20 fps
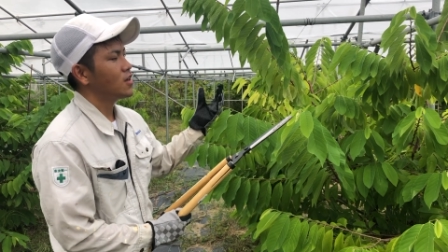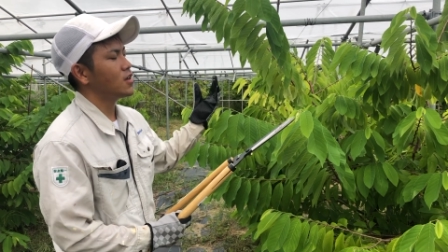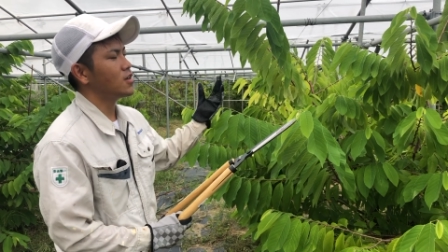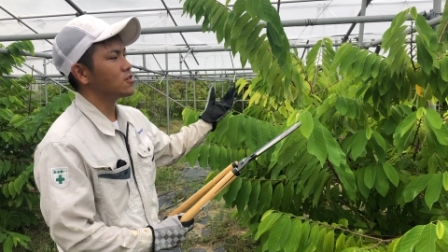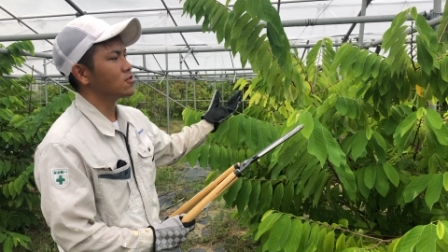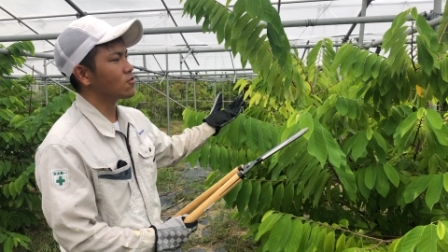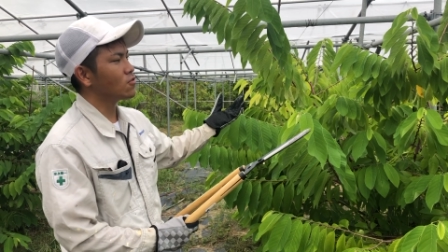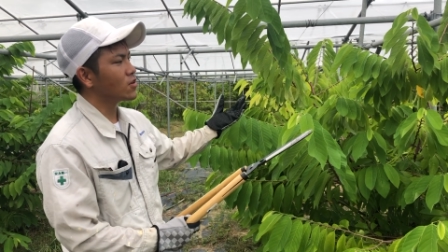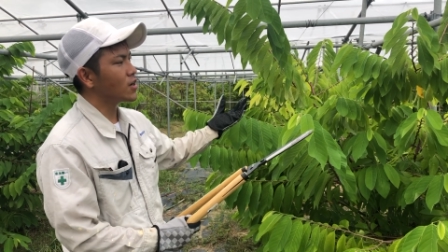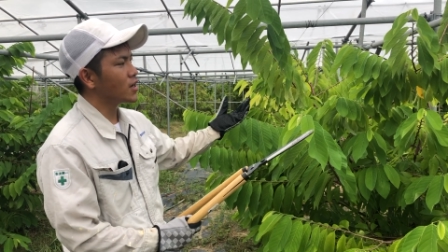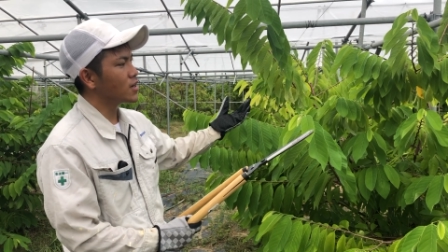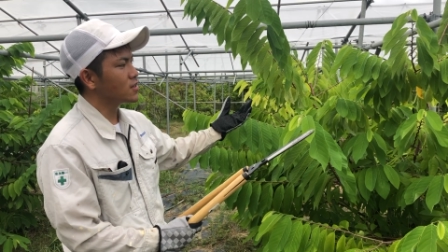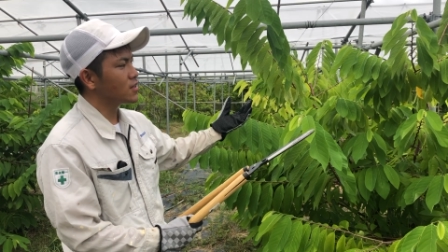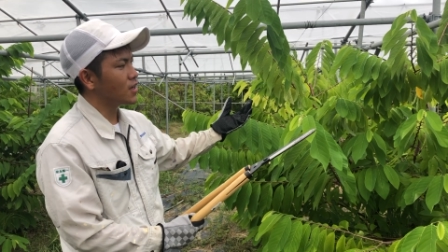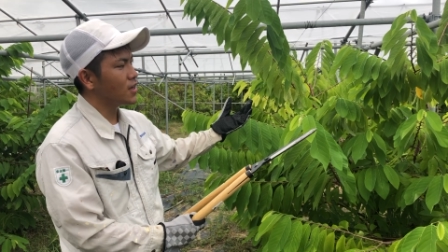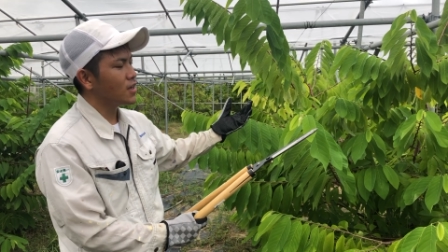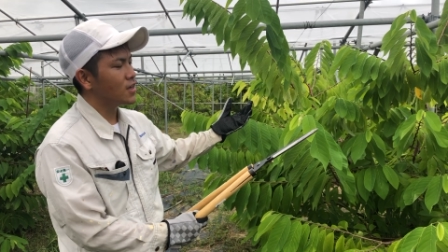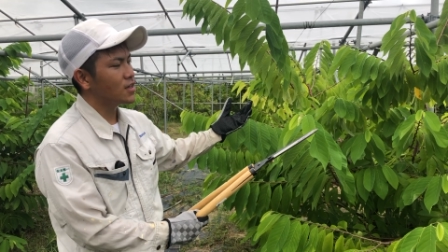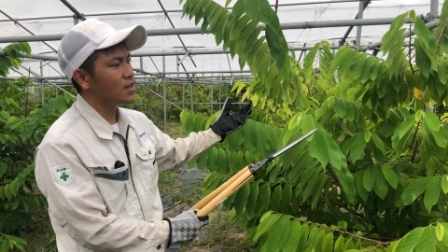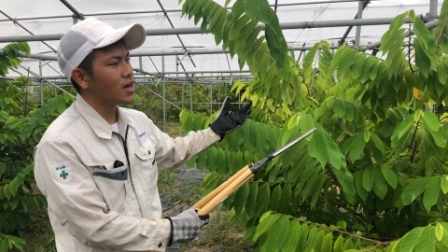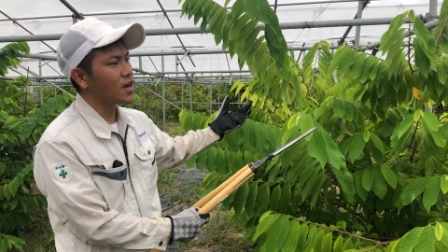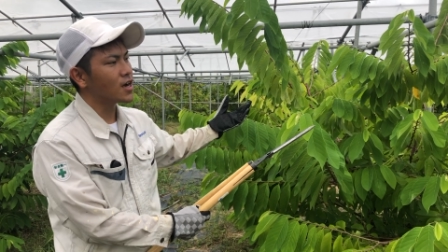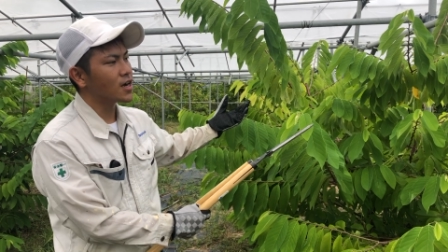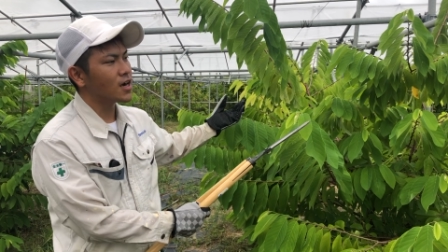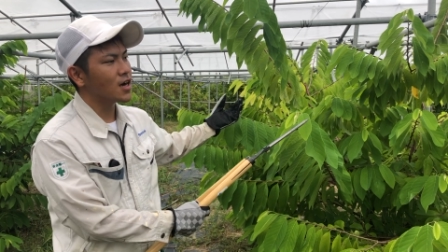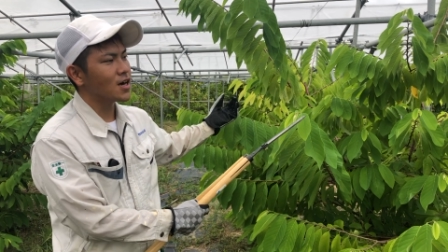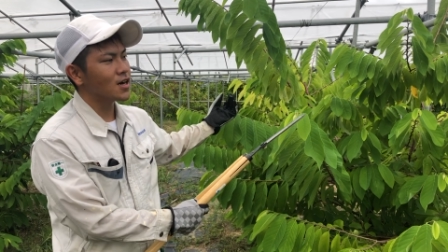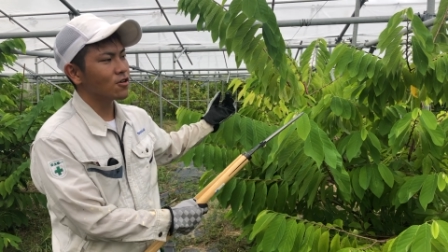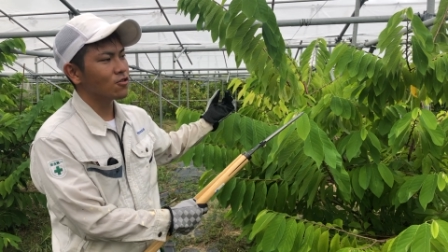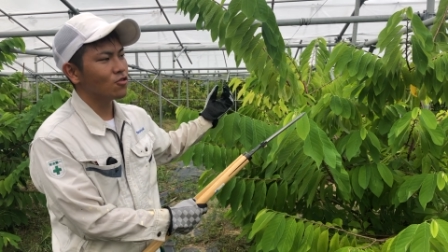えそこからね枝
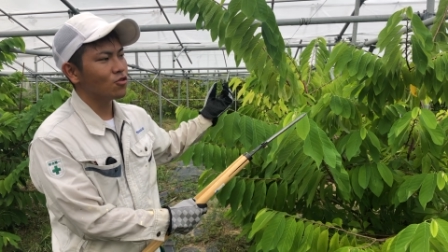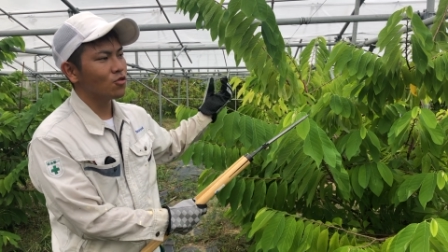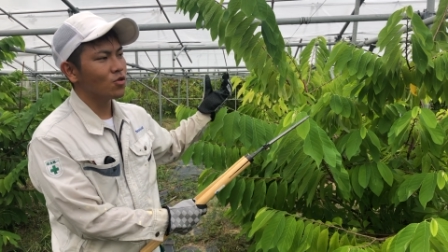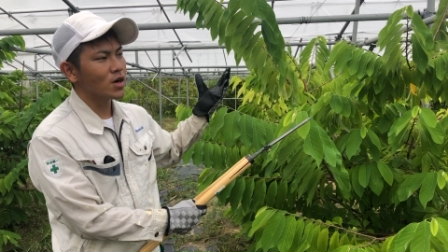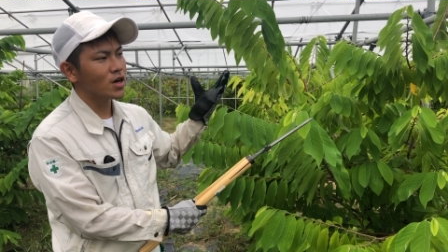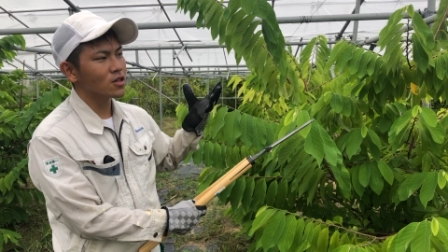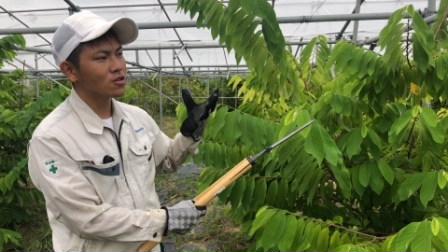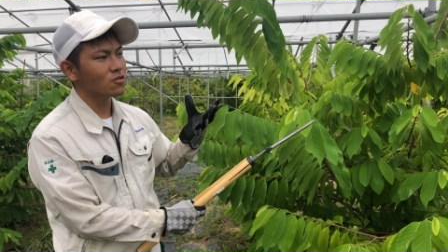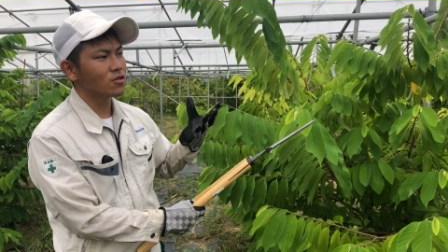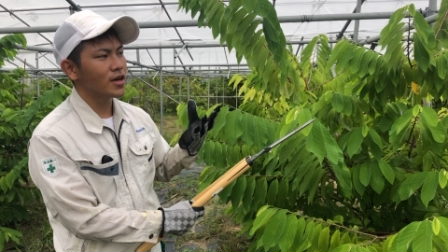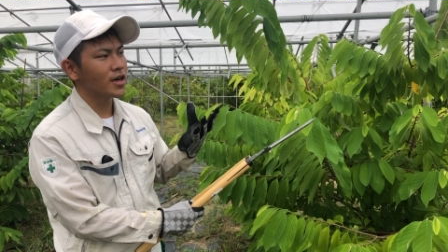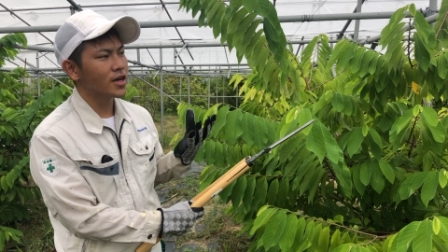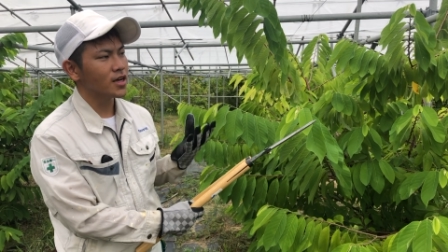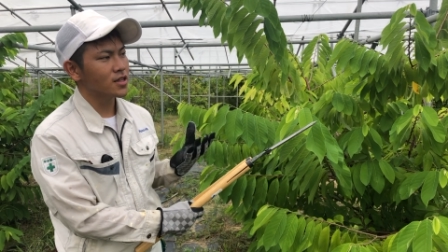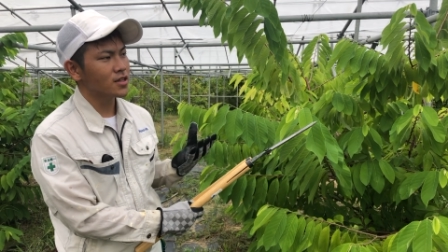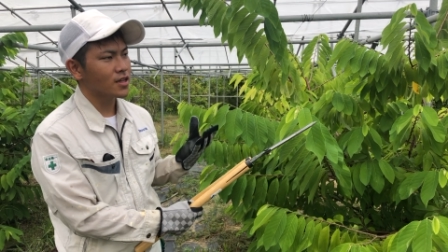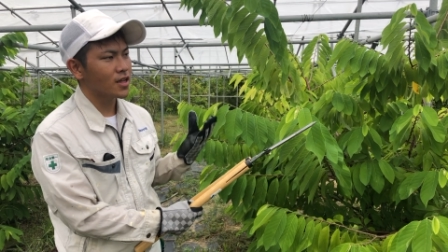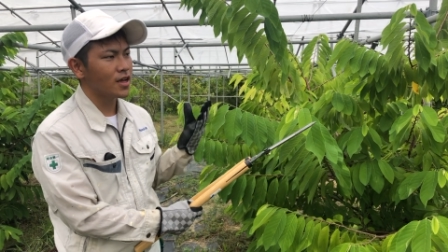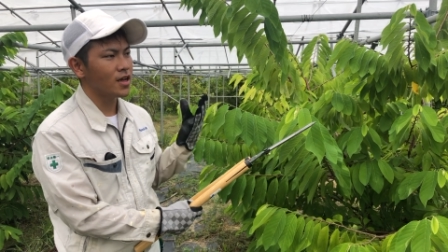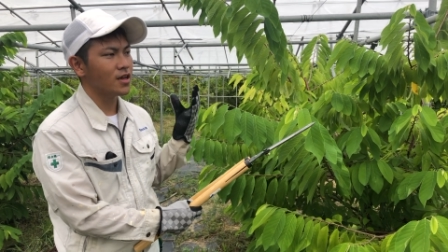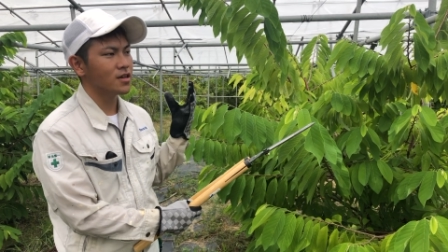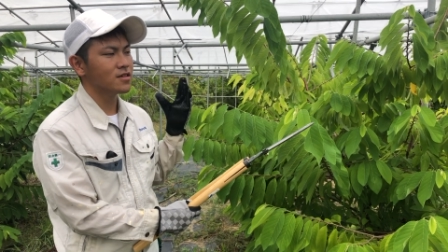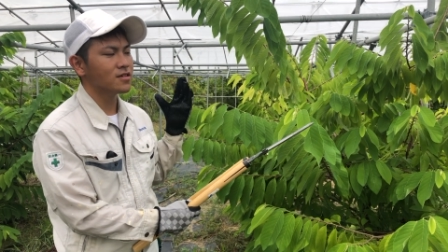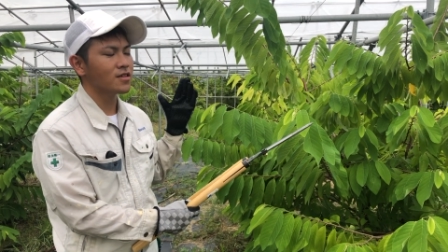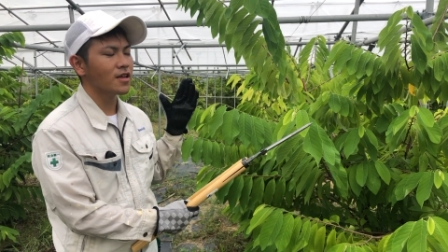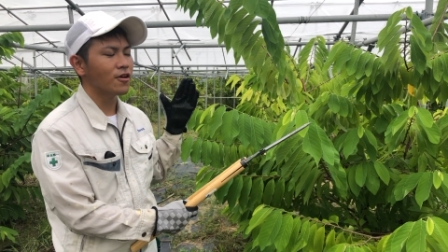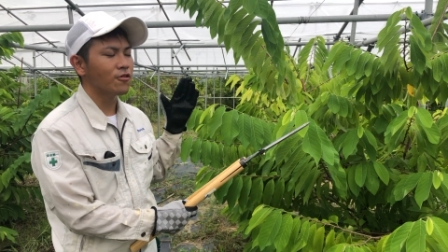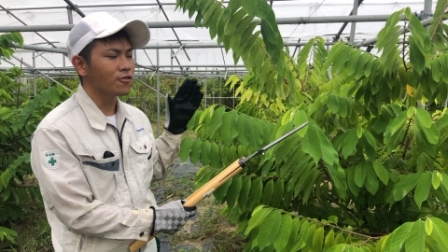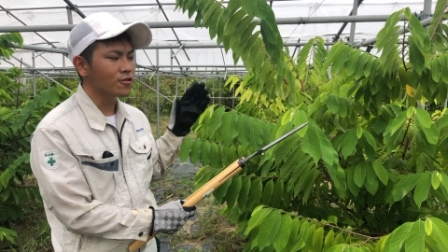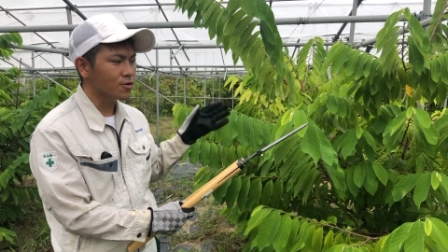葉がこうわーっと生えて
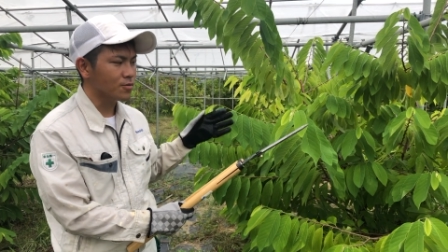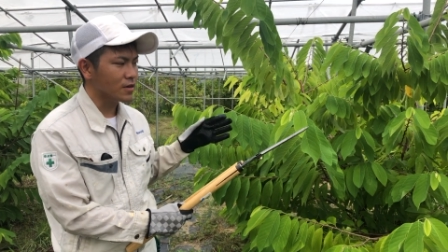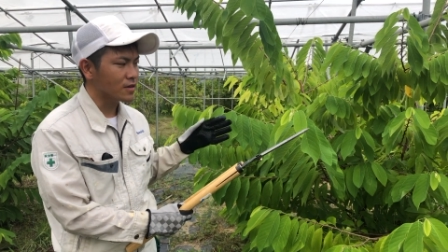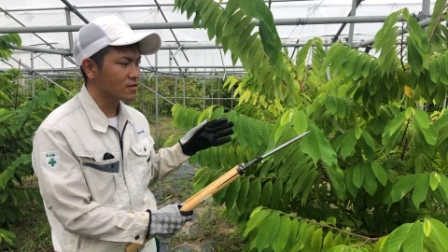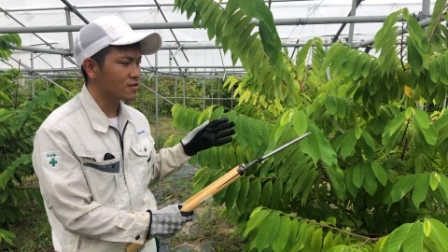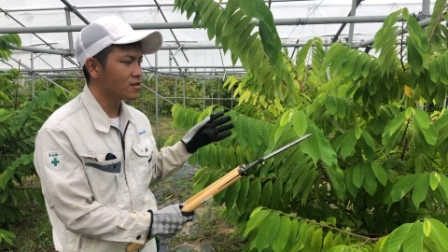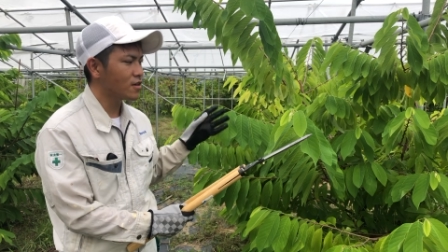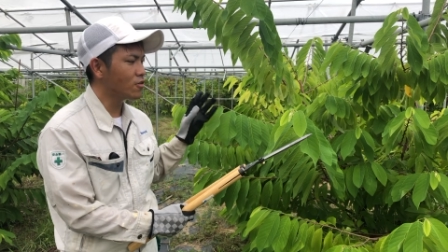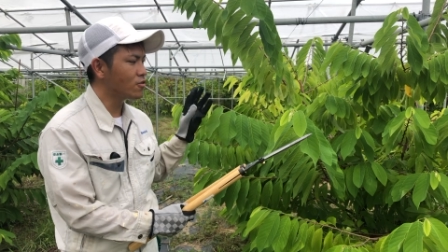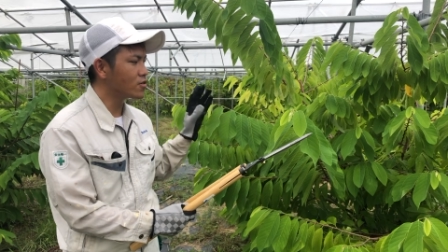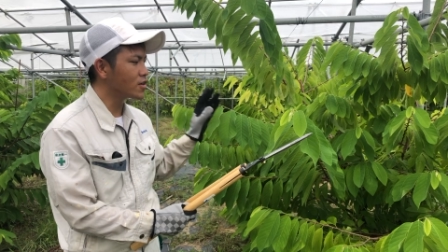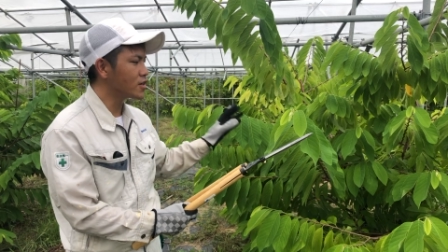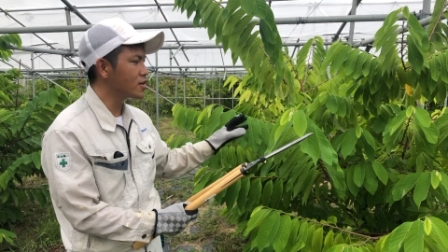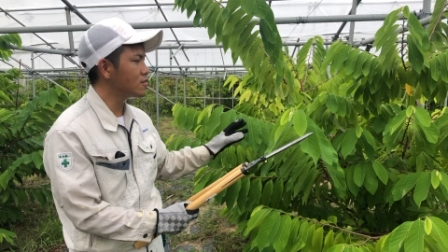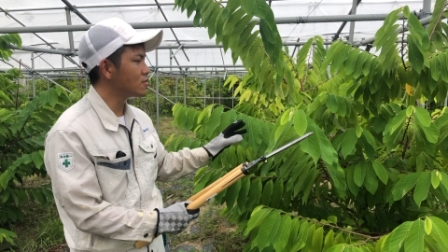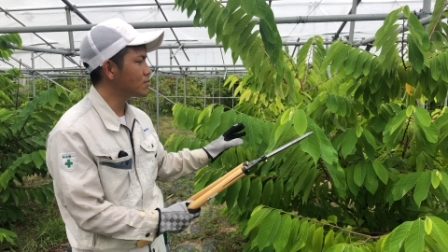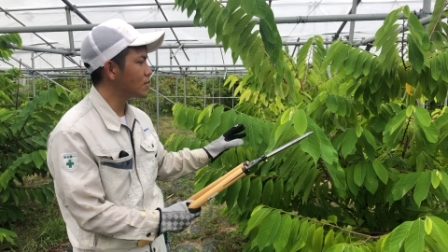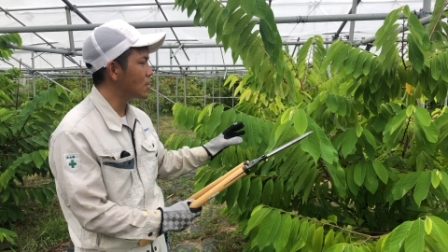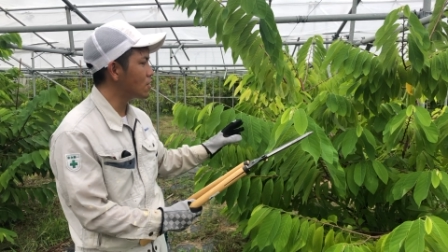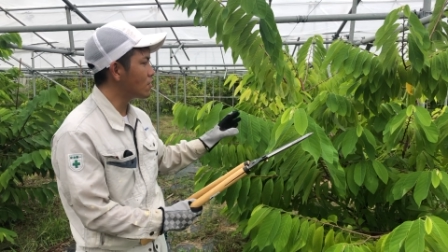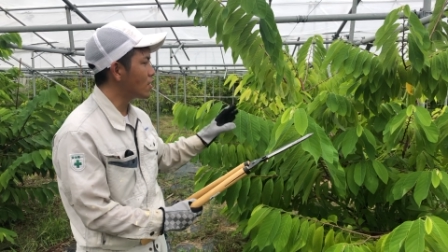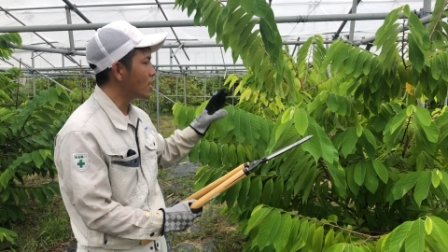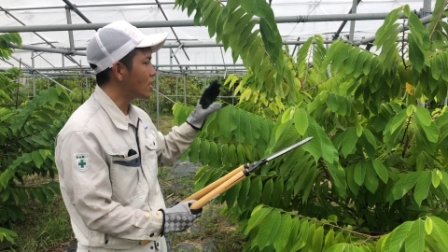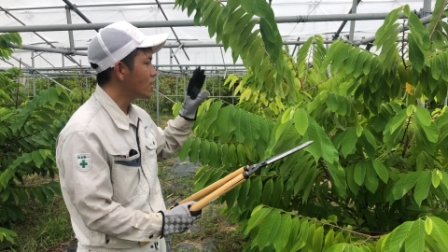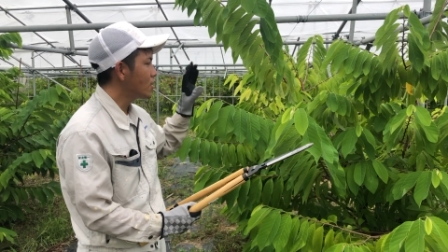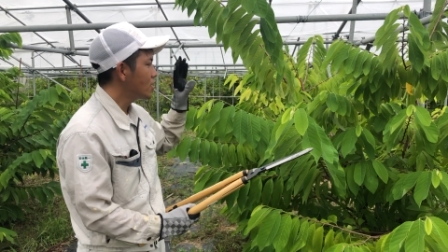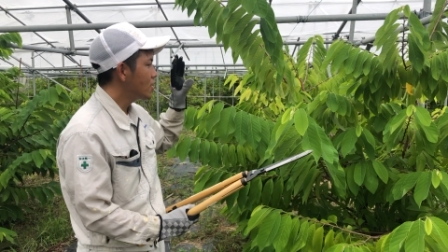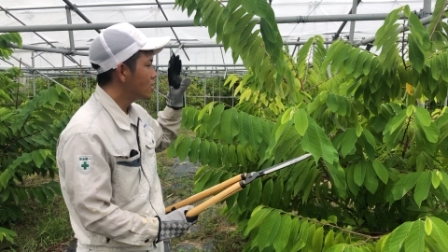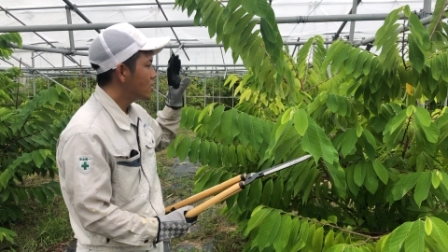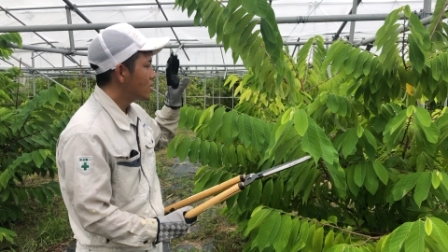きておりますで4ヶ月前は、